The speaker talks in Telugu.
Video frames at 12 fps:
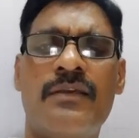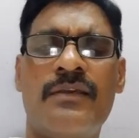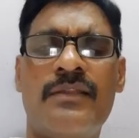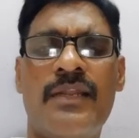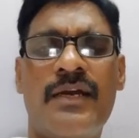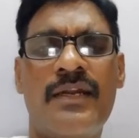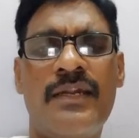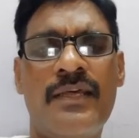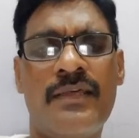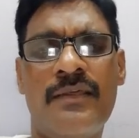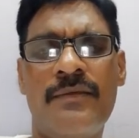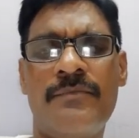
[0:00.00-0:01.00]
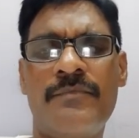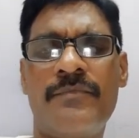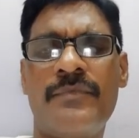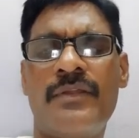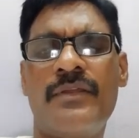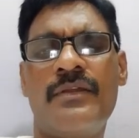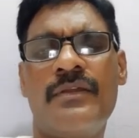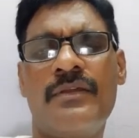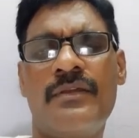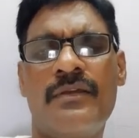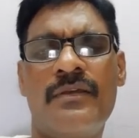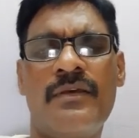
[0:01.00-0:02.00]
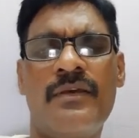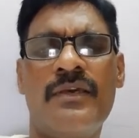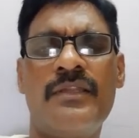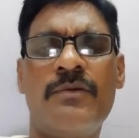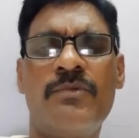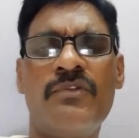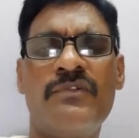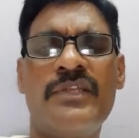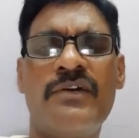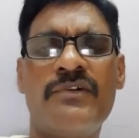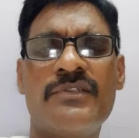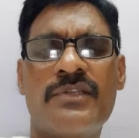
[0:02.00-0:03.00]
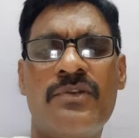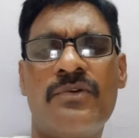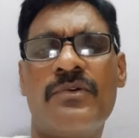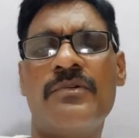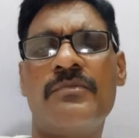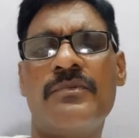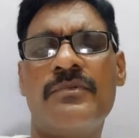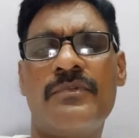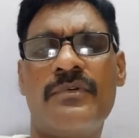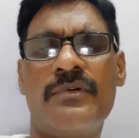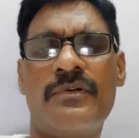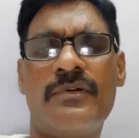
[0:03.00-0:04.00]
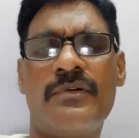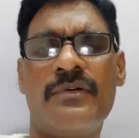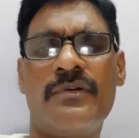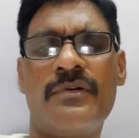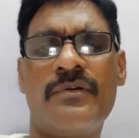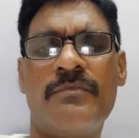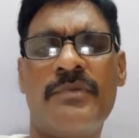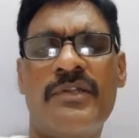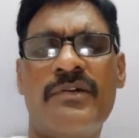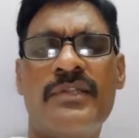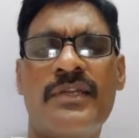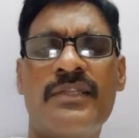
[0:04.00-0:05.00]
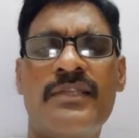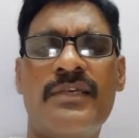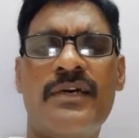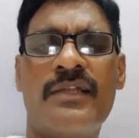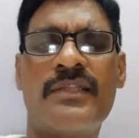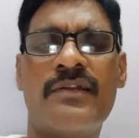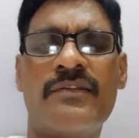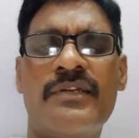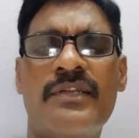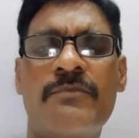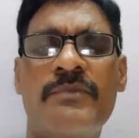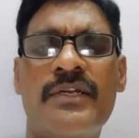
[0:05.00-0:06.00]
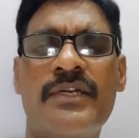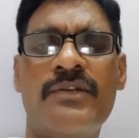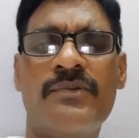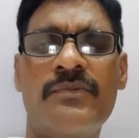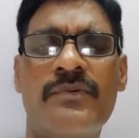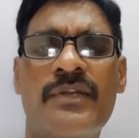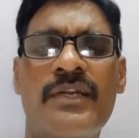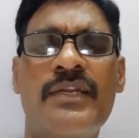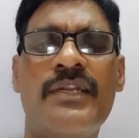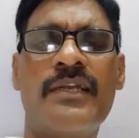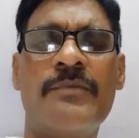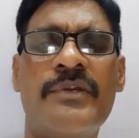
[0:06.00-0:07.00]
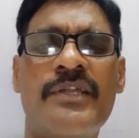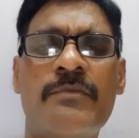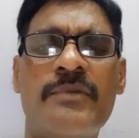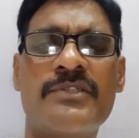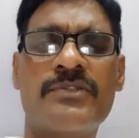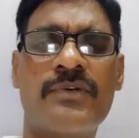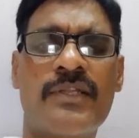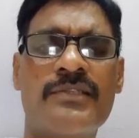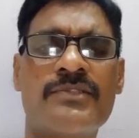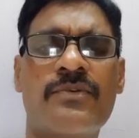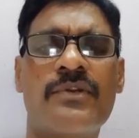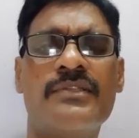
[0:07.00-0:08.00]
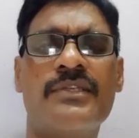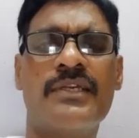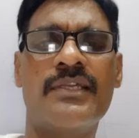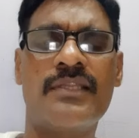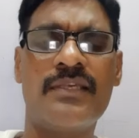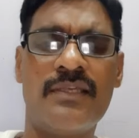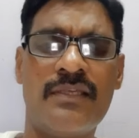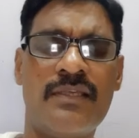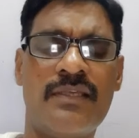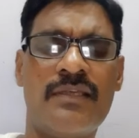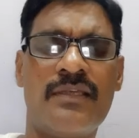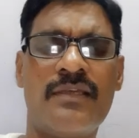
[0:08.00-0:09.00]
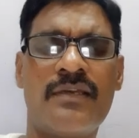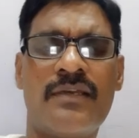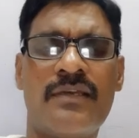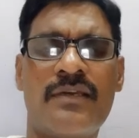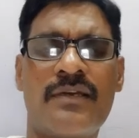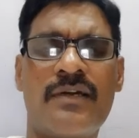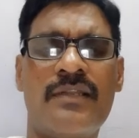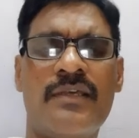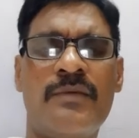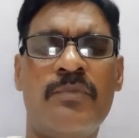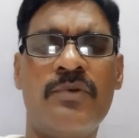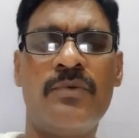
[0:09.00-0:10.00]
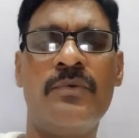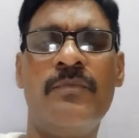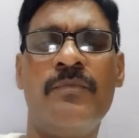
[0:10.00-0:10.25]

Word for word: ఇది ఎలాగంటే ఇంతకుముందు విద్యా వ్యవస్థలో పదవ తరగతి ఆ తర్వాత ఇంటర్మీడియట్ రెండింటిని కలిపి టెన్ ప్లస్ టూగా తీసుకోవడం జరిగింది కానీ ఇప్పుడు